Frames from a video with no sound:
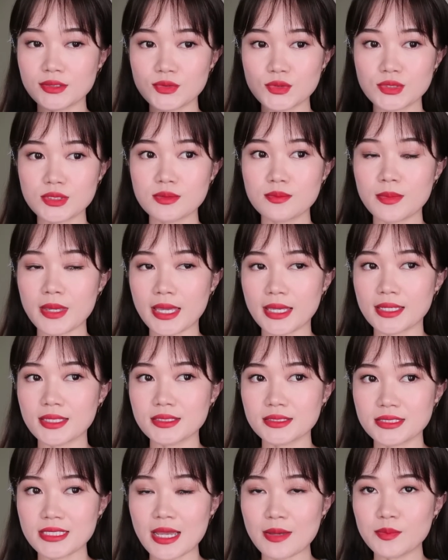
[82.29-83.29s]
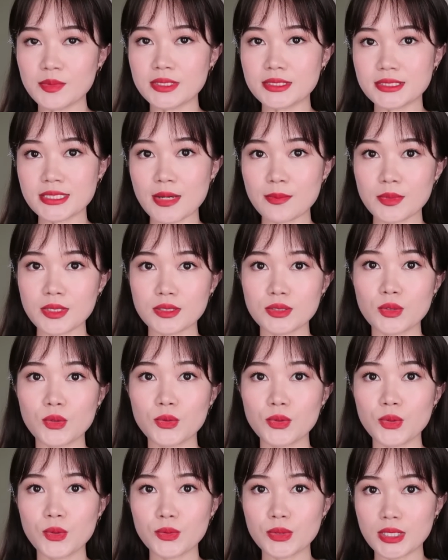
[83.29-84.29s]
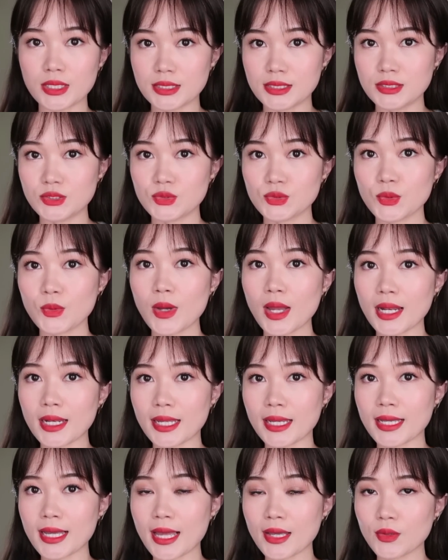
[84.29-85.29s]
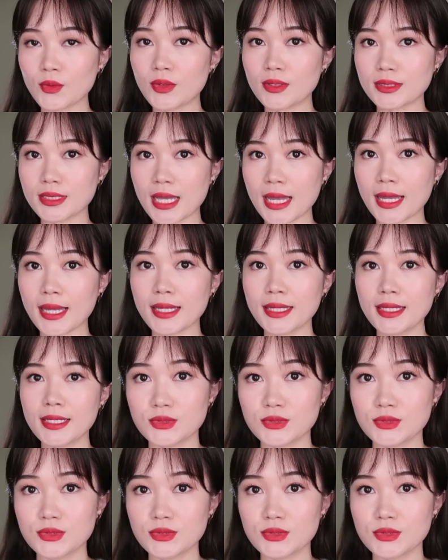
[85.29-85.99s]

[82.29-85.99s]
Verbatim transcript: 就是每一个产品下面都用了一句话来概括它，